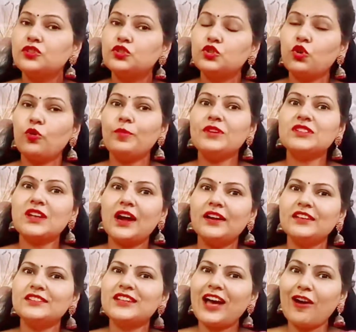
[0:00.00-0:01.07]
जो भी
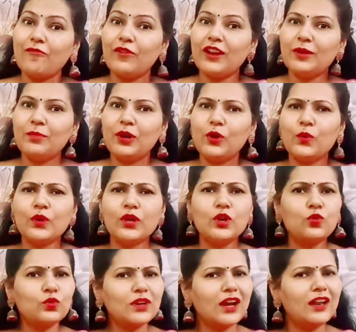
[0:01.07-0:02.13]
साड़ीज अवेलेबल होंगी
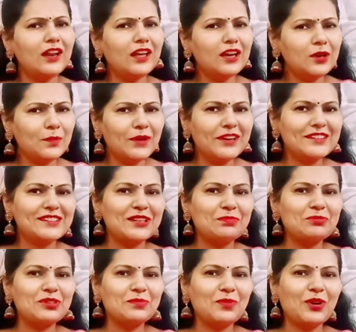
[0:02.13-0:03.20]
उनका लिंक मैं
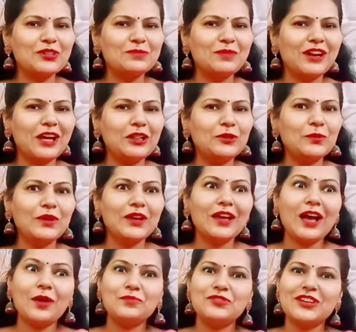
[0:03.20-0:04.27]
डिस्क्रिप्शन बॉक्स में डाल दूंगी
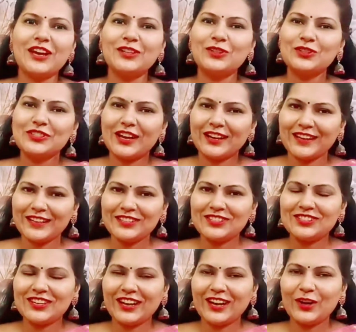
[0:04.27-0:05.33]
आप चाहे तो जाके
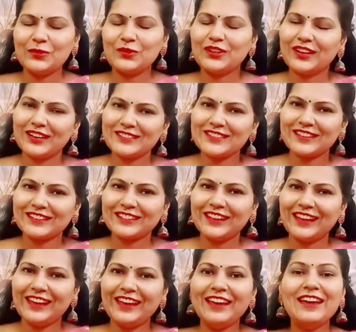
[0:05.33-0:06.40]
चेकआउट कर
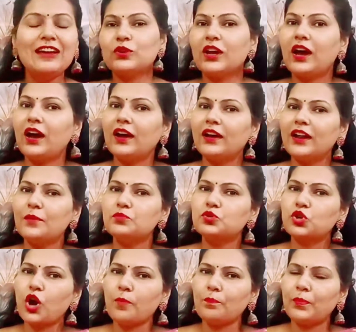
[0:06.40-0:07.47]
सकते हैं कि अगर आप
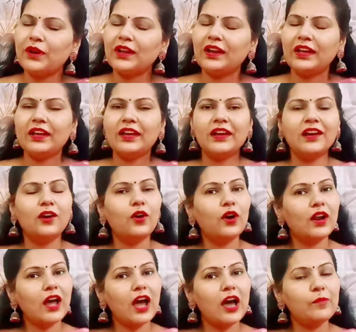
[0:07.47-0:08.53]
शॉप पर गए हैं
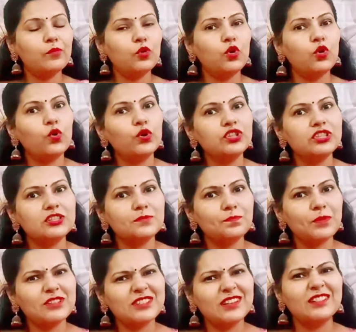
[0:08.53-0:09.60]
और आपको कोई चीज
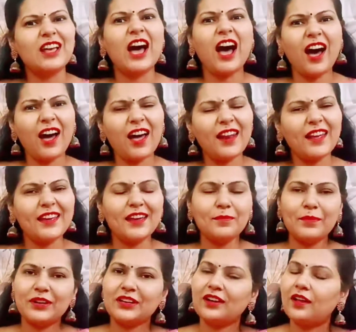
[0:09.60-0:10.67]
पसंद आ रही
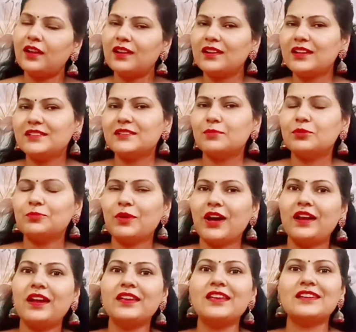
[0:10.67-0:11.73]
है बट कलर नहीं समझ में
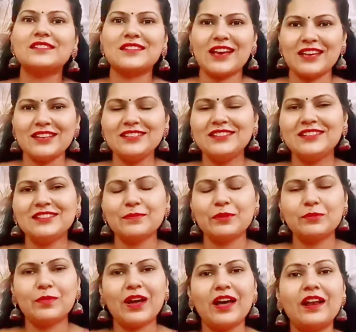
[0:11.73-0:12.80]
आ रहा है या साइज नहीं
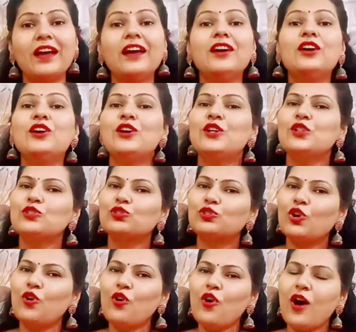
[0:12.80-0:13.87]
समझ में आ रहा
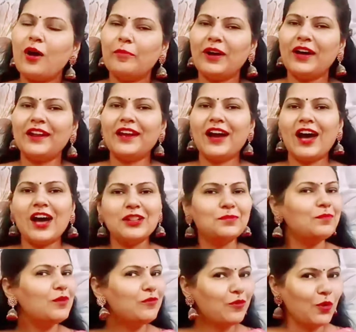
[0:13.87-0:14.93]
है तो हमारे हाथ
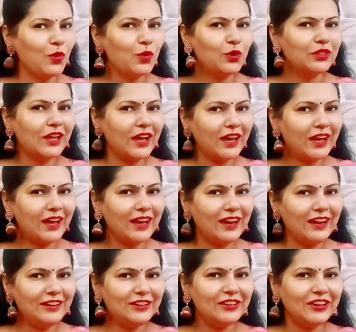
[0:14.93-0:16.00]
में फोन होता है
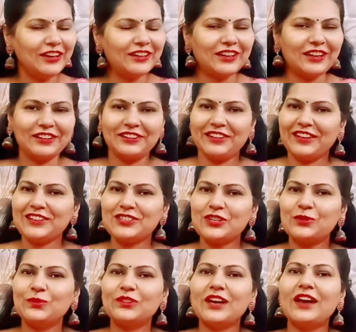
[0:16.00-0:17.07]
इंटरनेट का
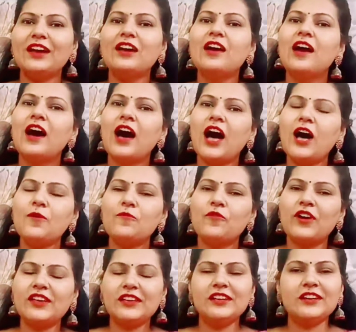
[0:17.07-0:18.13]
कनेक्शन होता है आप
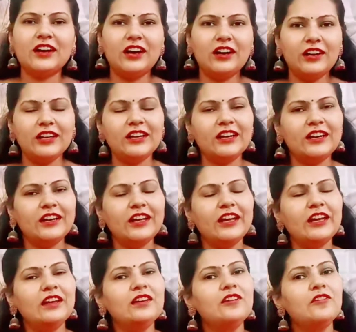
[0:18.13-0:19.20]
वहीं खड़े खड़े
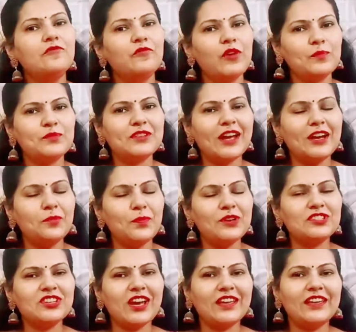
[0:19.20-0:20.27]
वेबसाइट
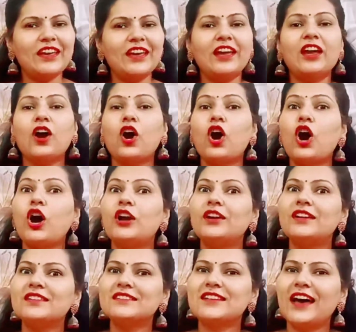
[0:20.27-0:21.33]
पर जाइए और
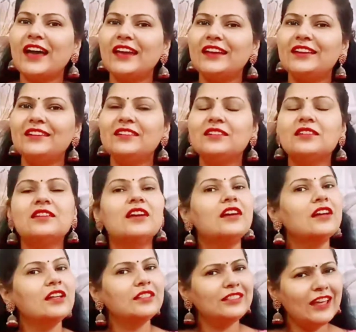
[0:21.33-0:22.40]
डिजाइन
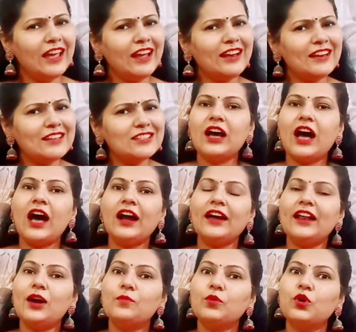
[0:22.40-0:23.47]
देख लीजिए
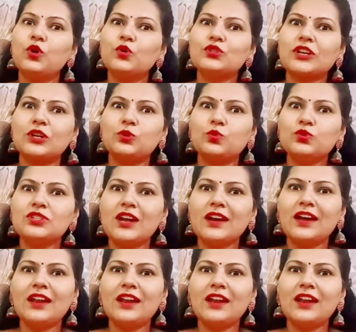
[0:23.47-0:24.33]
अगर आपको उसका दूसरा